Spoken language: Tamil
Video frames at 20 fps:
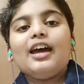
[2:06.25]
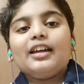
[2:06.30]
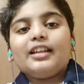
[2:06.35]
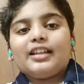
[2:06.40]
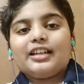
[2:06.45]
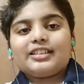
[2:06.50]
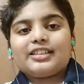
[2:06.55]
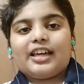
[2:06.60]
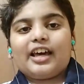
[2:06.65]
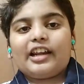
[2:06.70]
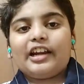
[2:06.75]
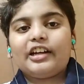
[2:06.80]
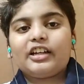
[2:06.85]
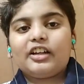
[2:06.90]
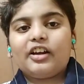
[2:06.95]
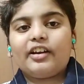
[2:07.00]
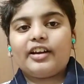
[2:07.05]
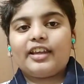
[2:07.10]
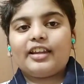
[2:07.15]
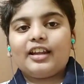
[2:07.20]
இந்த
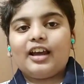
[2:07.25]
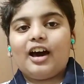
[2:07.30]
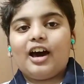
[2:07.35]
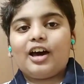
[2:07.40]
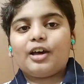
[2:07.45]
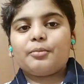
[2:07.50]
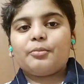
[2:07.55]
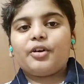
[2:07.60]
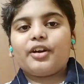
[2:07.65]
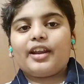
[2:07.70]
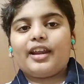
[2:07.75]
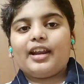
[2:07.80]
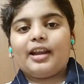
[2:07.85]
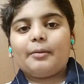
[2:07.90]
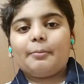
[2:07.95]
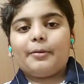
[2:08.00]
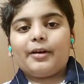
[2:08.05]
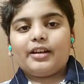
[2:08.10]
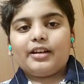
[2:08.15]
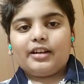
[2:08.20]
செரட்டோனின் ஹார்மோன் என்ன
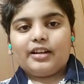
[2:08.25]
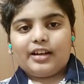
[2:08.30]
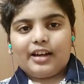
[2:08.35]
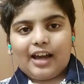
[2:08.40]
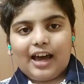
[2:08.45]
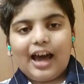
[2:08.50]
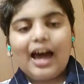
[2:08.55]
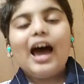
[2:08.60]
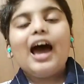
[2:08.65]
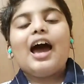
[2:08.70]
பண்ணுதுன்னா